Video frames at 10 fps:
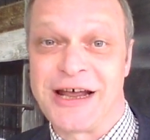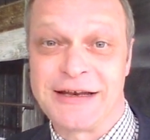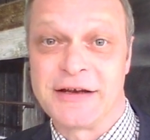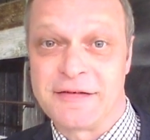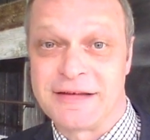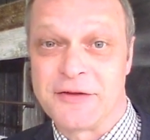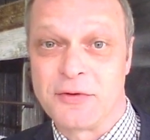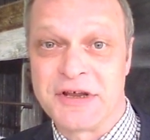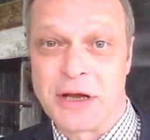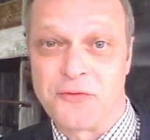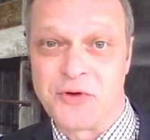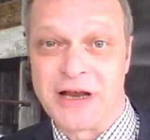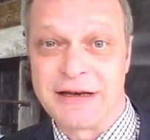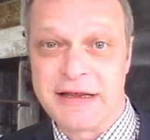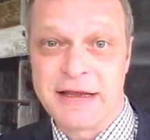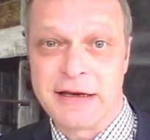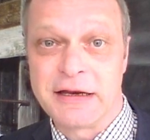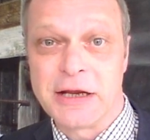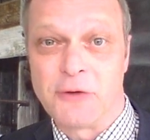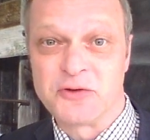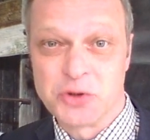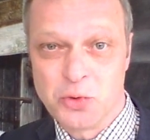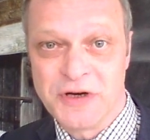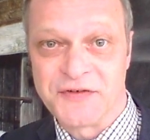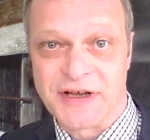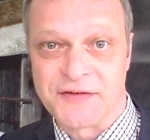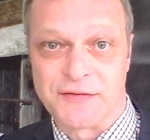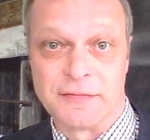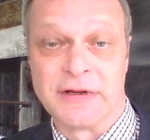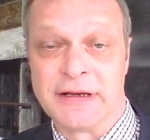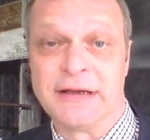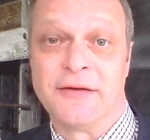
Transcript: Entscheidend ist natürlich auch für all diejenigen, die auf Schule setzen.